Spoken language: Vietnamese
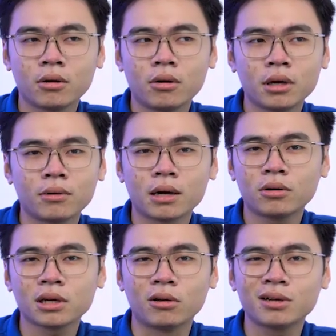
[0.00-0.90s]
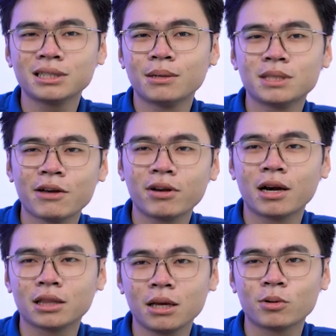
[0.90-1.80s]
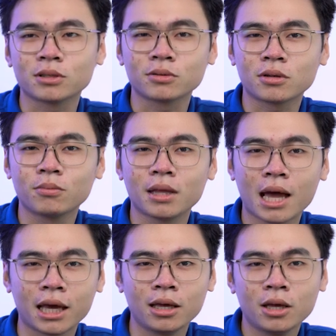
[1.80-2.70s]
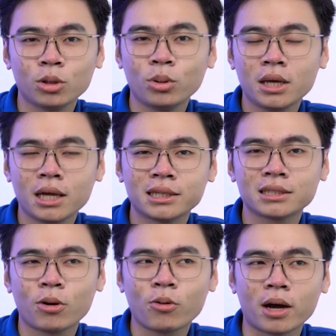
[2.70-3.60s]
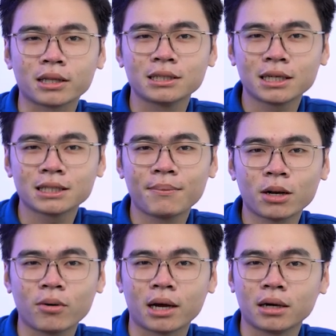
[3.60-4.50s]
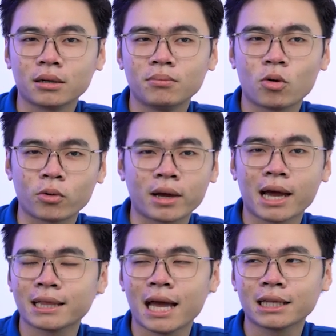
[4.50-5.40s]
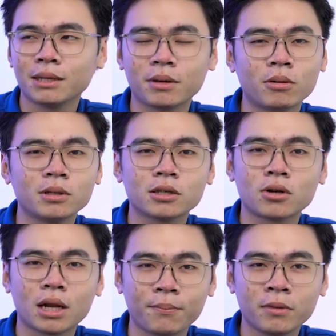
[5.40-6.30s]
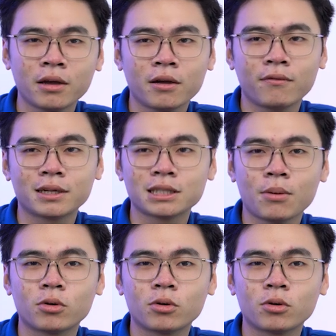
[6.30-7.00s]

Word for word: nó hiệu năng nó kiểu nó cứ xem xem với giê tê ích một sáu không Ti. Tuy nhiên sau khoảng thời gian ra mắt khoảng một hoặc hai tháng thì mình không nhớ rõ lắm, và sau